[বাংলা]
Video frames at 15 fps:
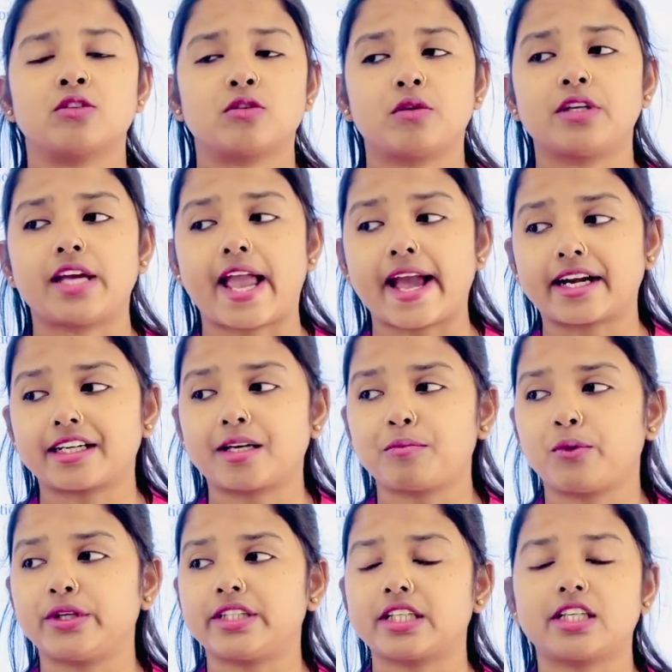ওই একটা
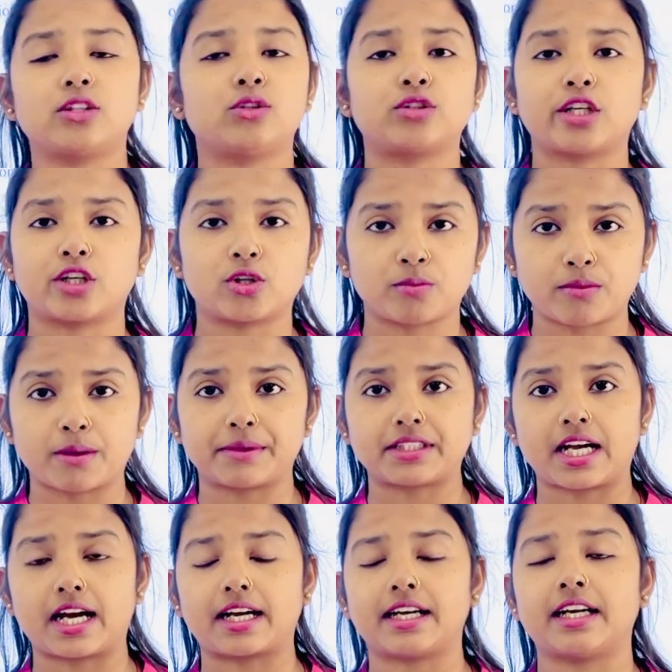বইতে কিন্তু সেরকমভাবে
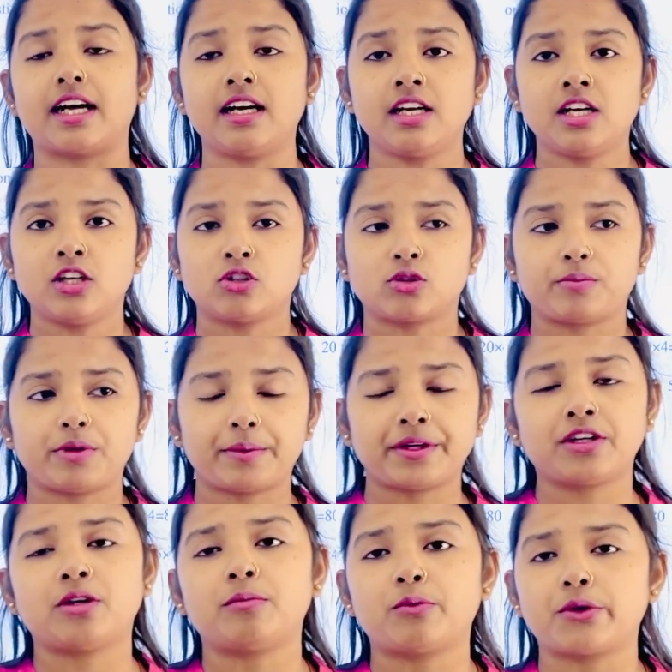থাকে না তো
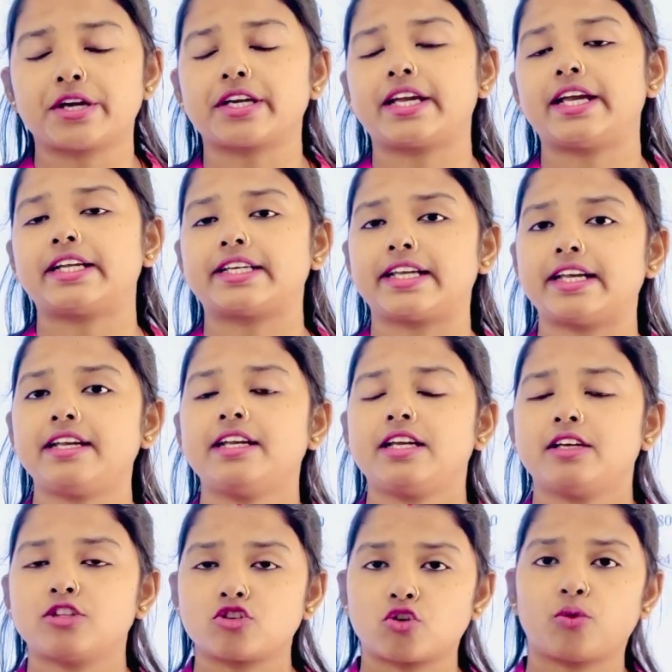বিভিন্ন বই ঘেটে
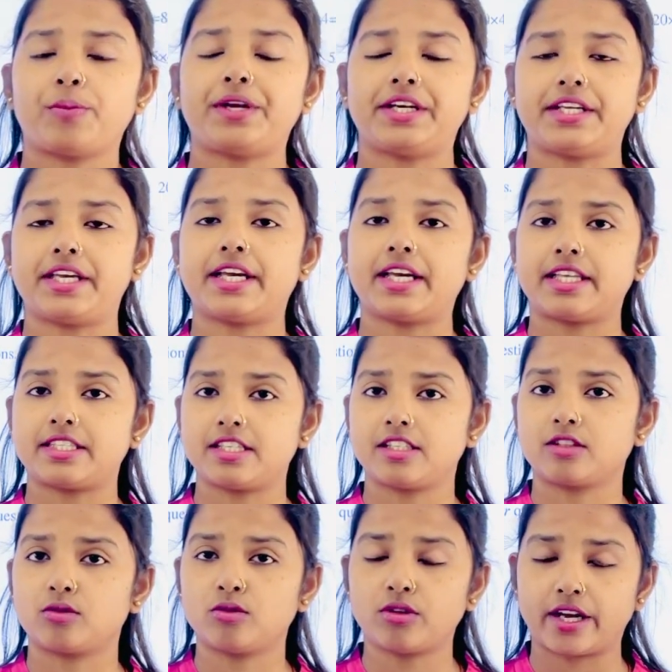ছবি নিয়ে
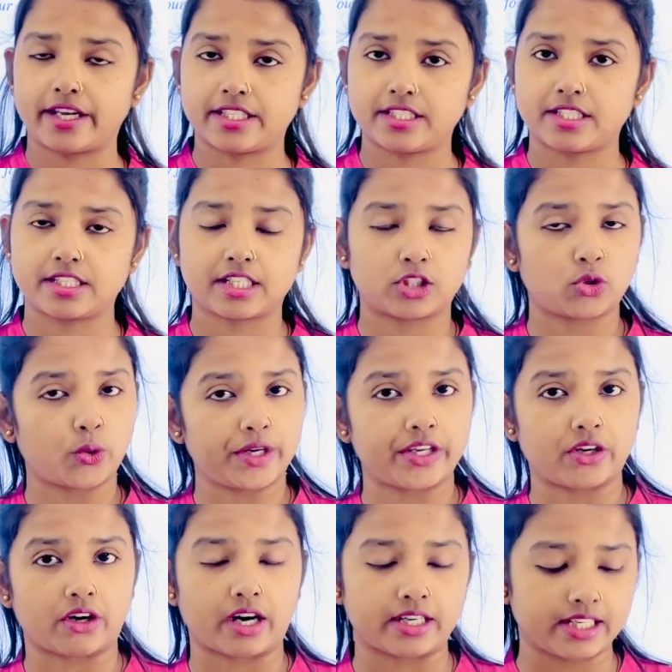কিন্তু এই জিনিসটা তৈরি
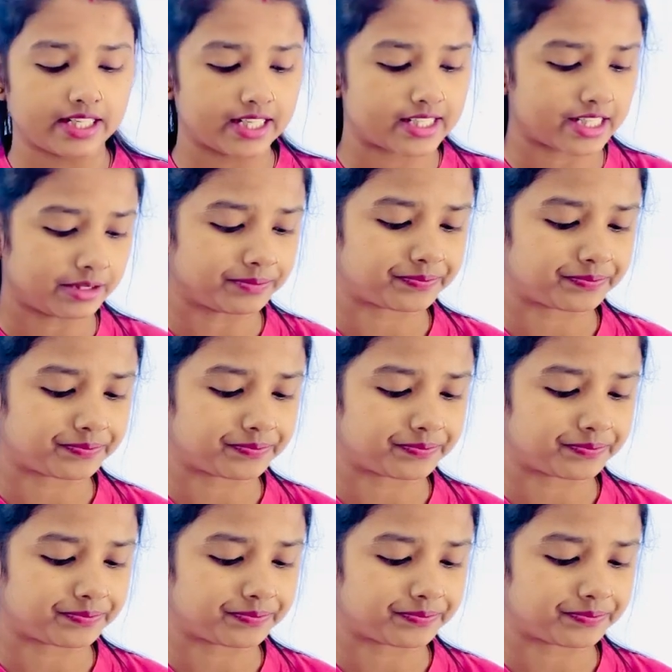করা ঠিক আছে